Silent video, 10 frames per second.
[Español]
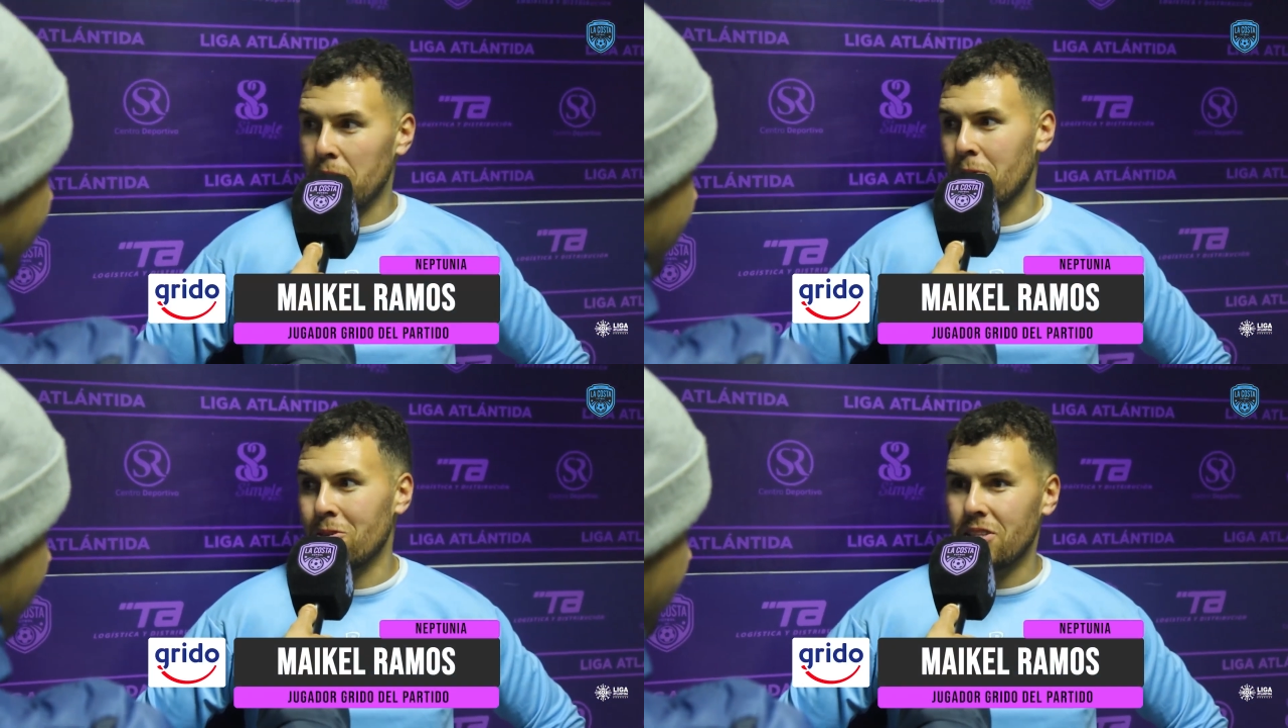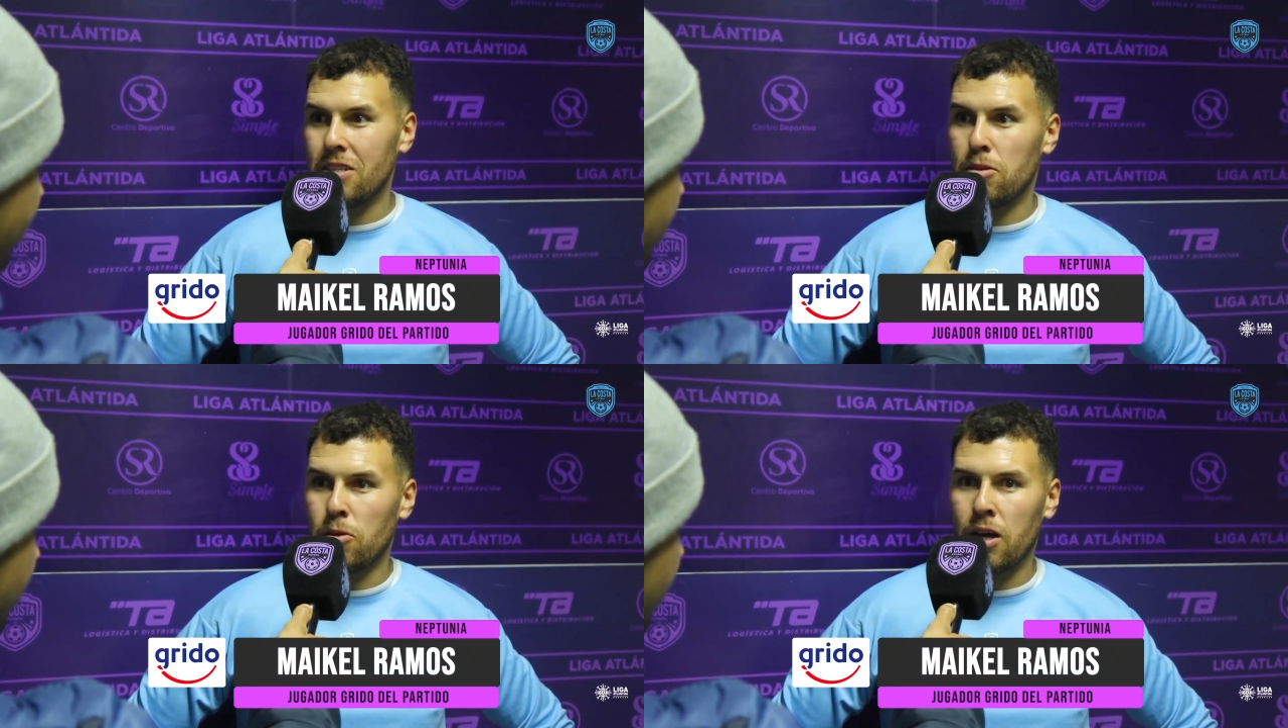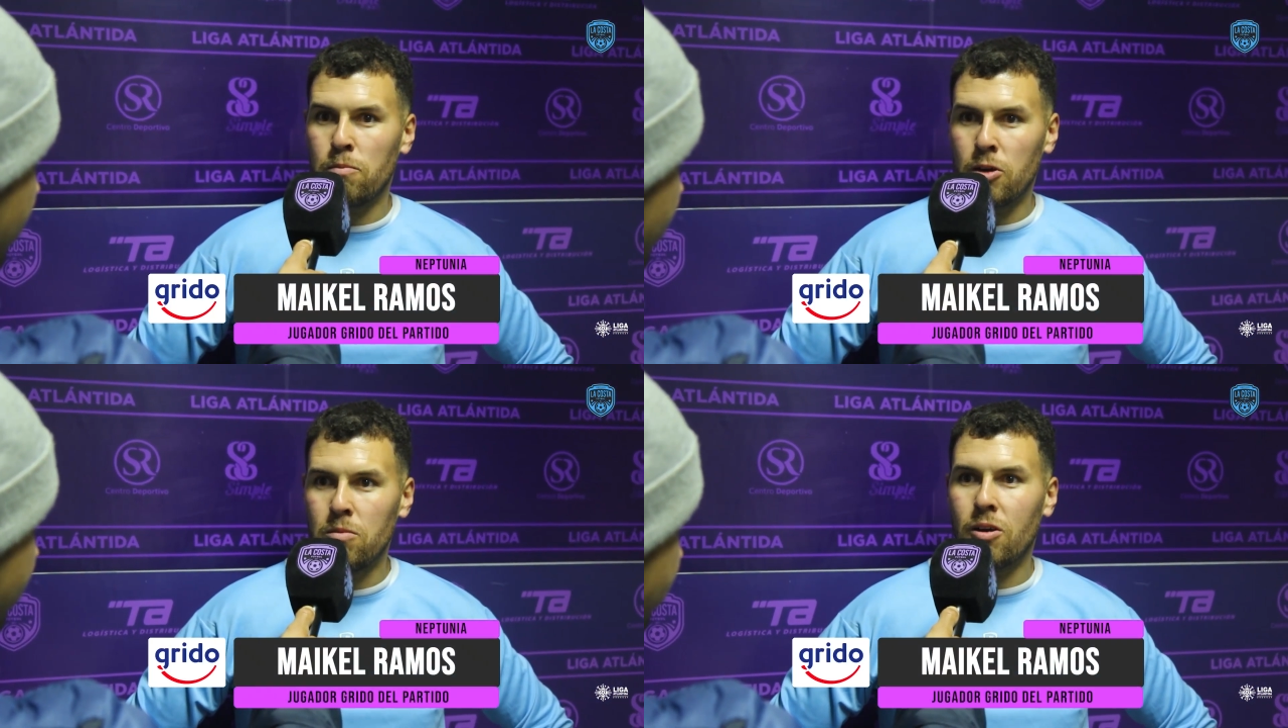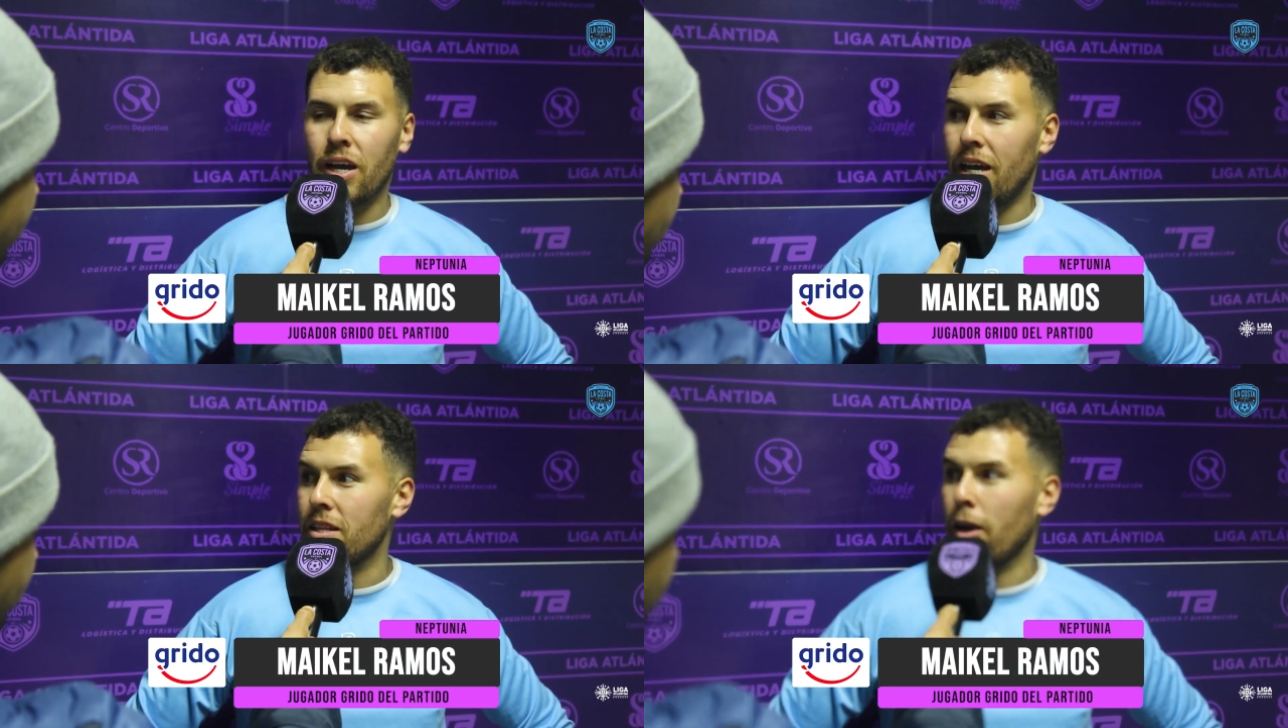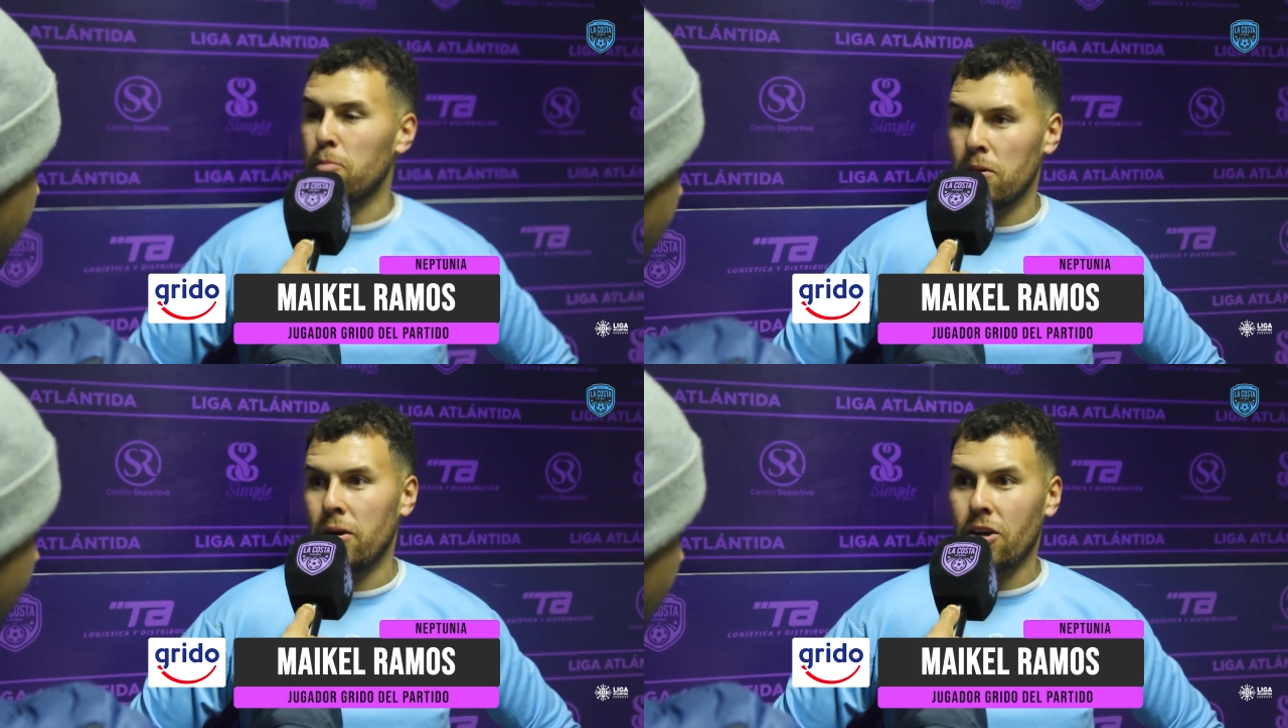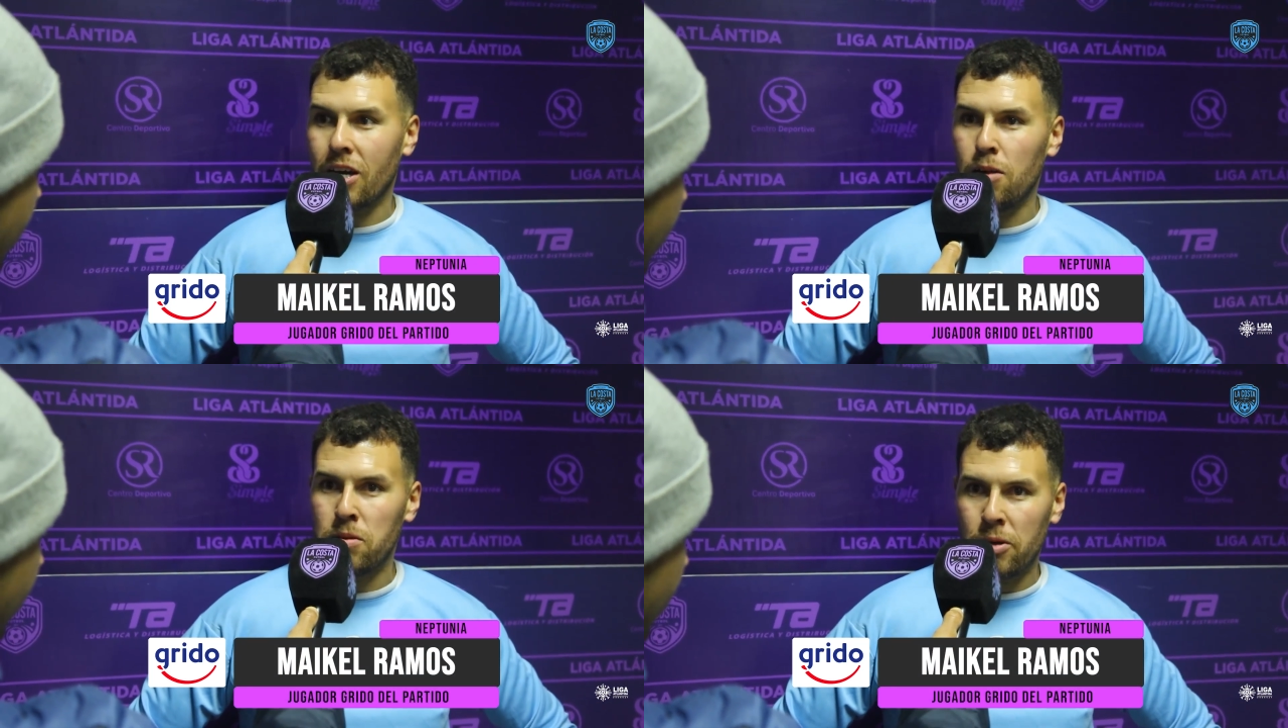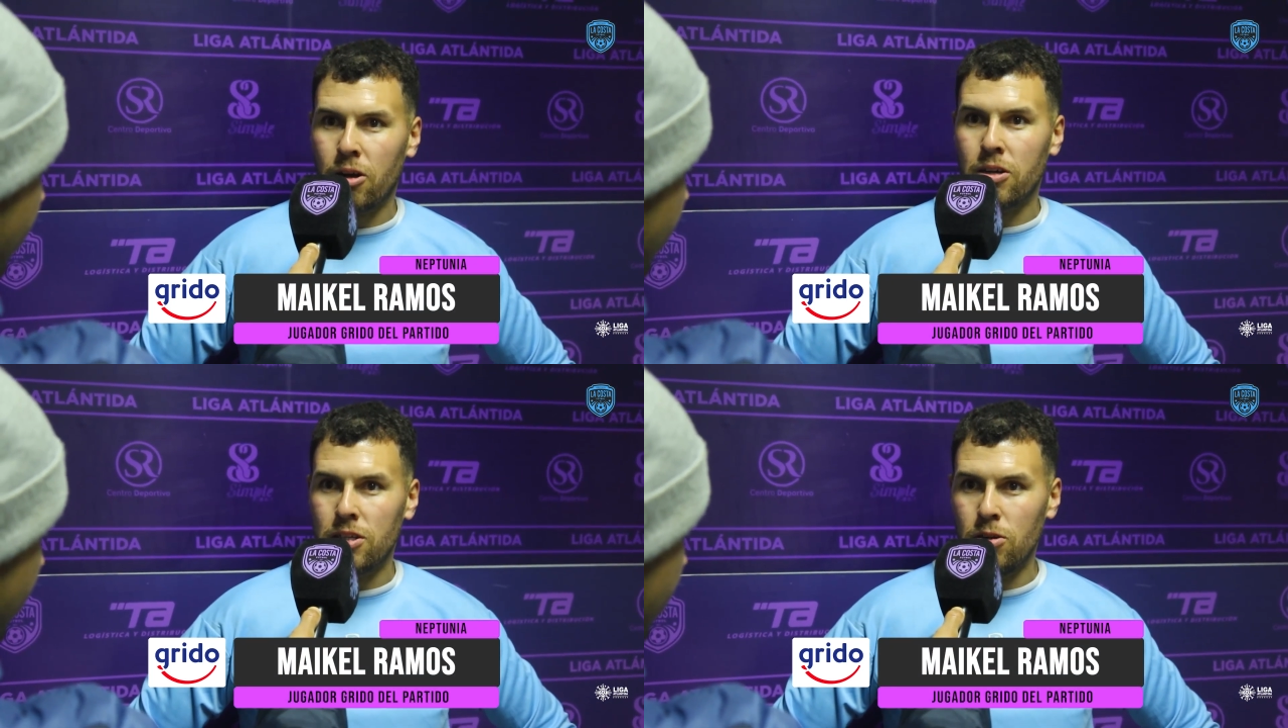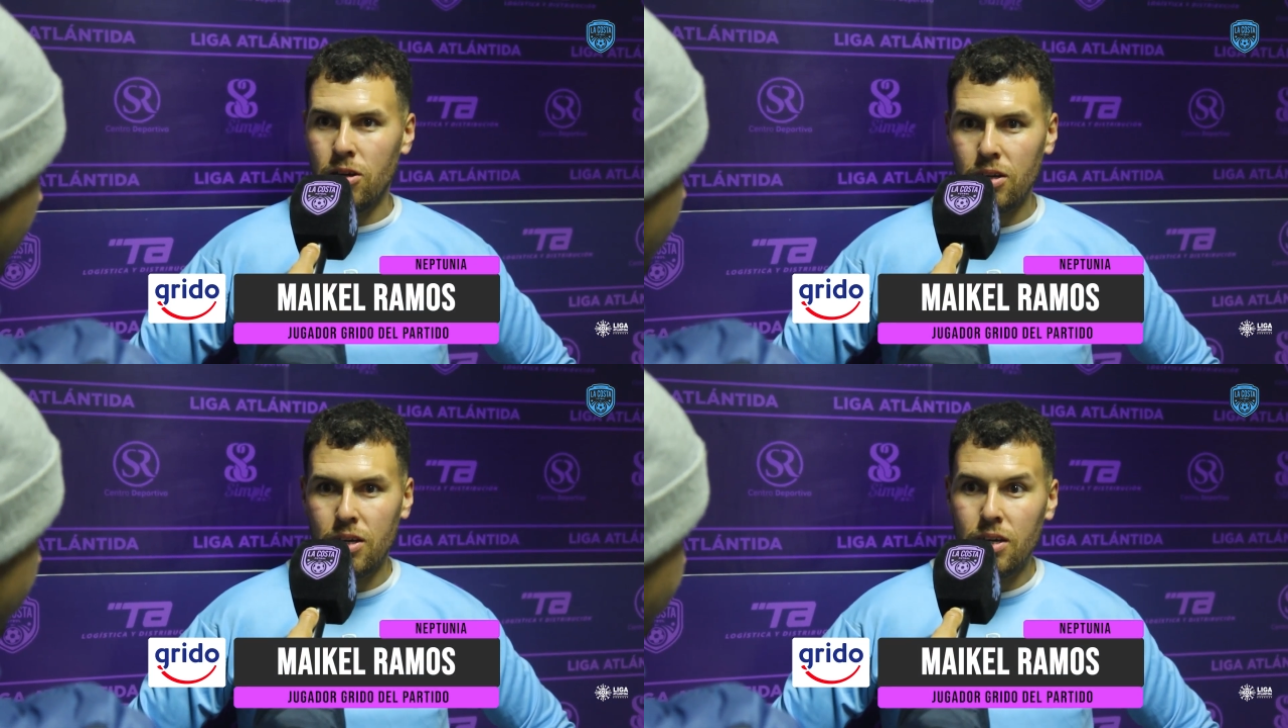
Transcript: estamos contentos porque pudimos quedar entre los primeros, que era el primer objetivo,